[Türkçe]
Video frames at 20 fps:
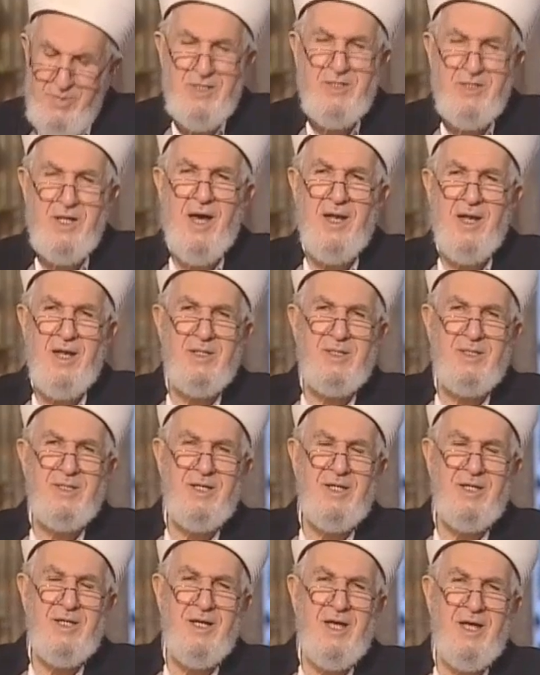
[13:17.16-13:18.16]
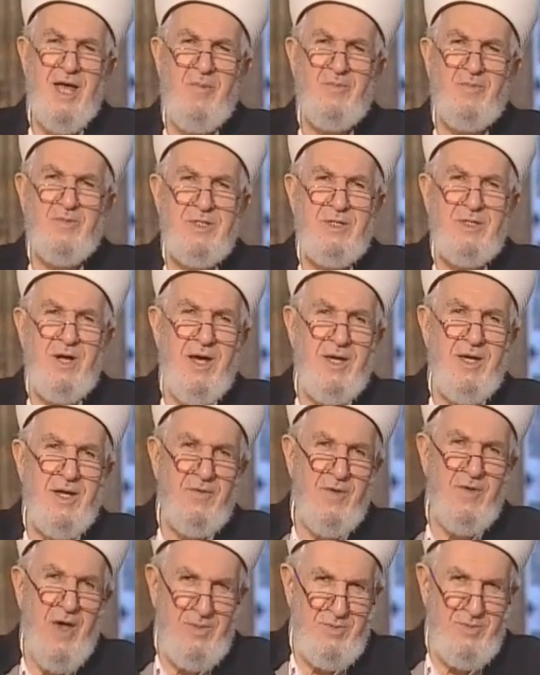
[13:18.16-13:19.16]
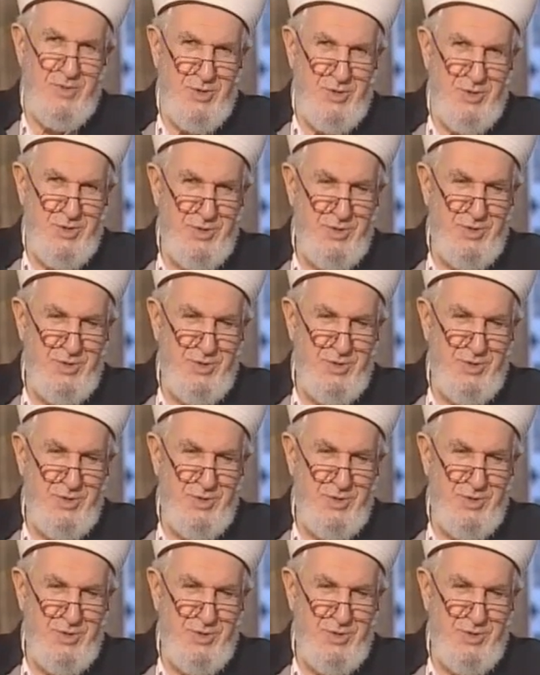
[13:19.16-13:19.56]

Bir tanesi hepsini hayra vermiş.